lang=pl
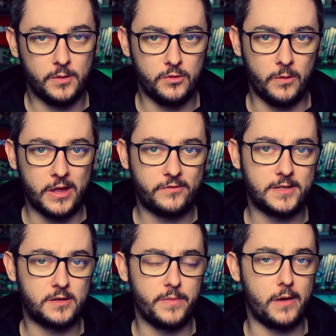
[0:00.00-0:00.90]
to było pierwsze,
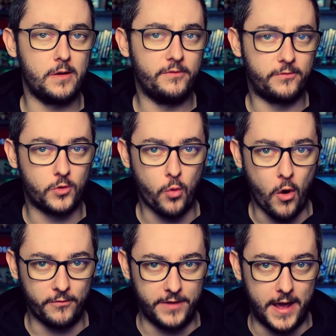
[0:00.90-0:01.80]
co miałem w
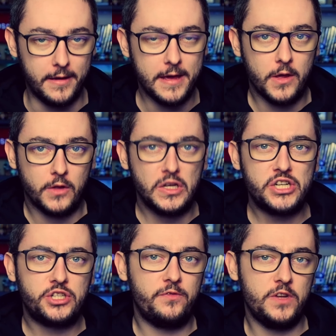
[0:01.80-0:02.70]
głowie. No i
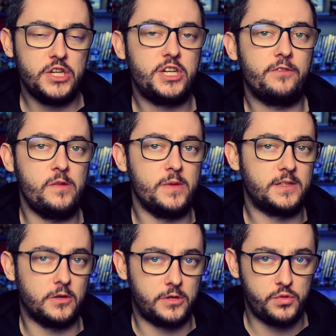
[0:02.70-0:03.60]
rzeczywiście film jest
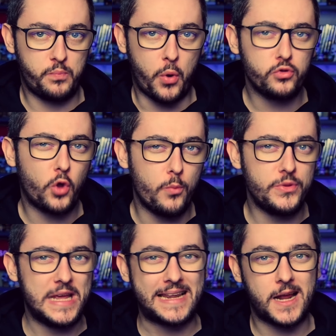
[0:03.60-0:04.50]
dosyć
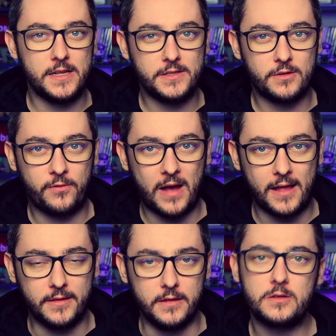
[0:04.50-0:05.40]
podobnie
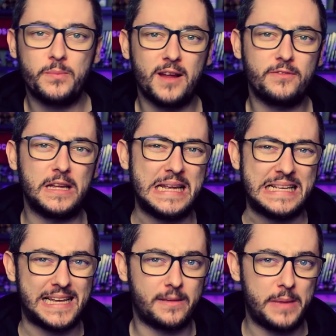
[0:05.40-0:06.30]
realizowany. Co prawda nie
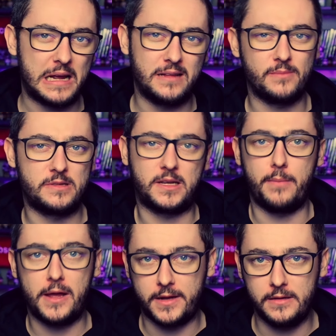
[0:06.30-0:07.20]
jest jak Megan tam z
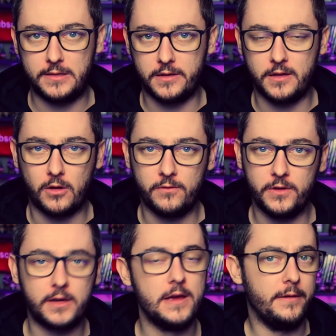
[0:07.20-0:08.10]
kamerek
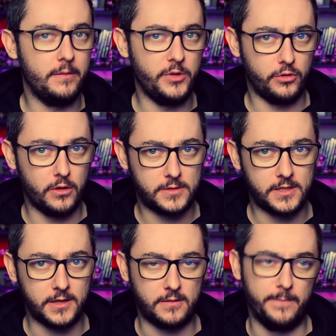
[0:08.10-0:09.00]
internetowych
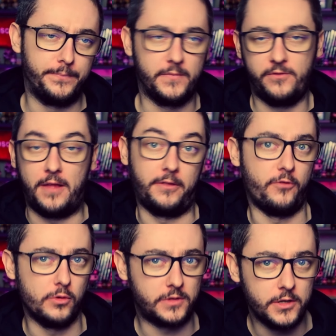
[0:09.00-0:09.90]
imitujących mm, fan
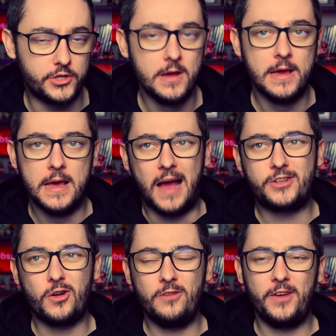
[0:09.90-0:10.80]
footage,
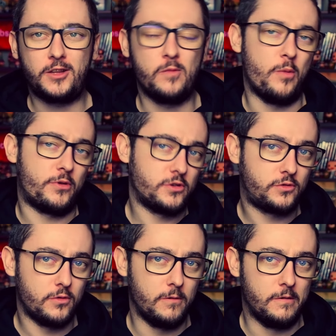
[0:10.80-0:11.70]
aczkolwiek no po
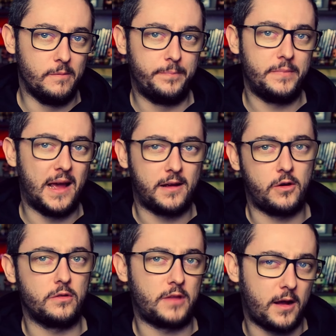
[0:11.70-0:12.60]
prostu mm,
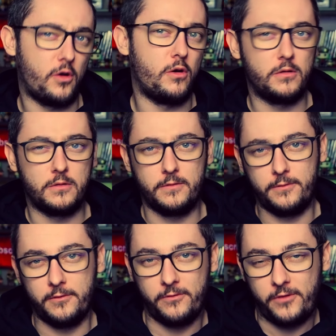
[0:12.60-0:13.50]
jako tako
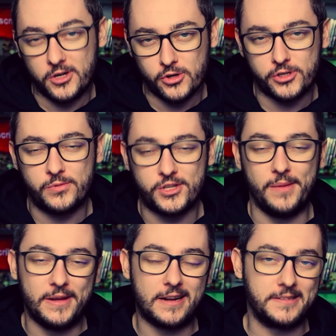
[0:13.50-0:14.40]
w większości
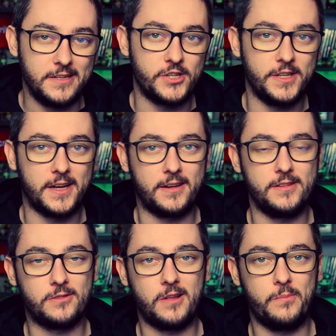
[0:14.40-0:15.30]
przynajmniej klasycznie
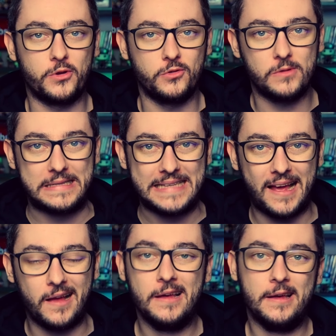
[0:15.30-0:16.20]
nakręcona
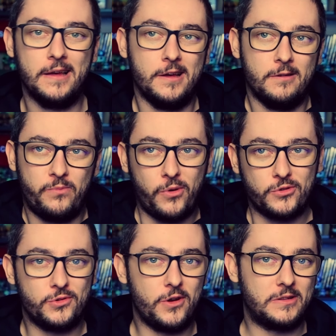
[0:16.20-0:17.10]
produkcja
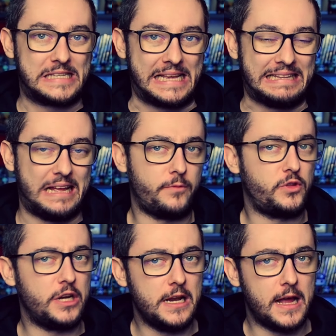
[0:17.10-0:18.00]
pozująca na
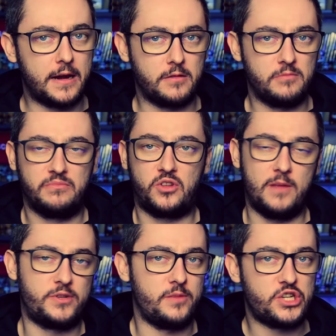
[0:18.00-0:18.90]
thriller, trochę
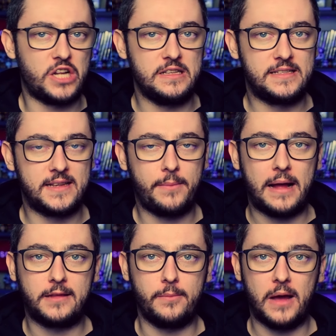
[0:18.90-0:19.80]
przemieszany z
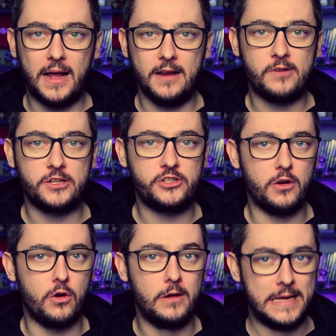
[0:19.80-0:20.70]
dramatem, ale właśnie
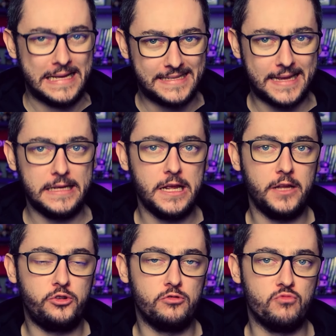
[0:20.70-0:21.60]
o
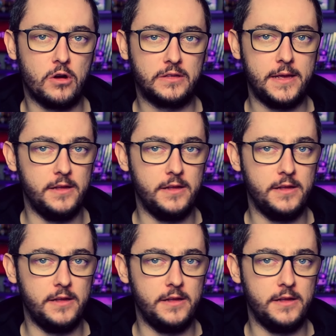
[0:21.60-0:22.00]
zaginięciu młodej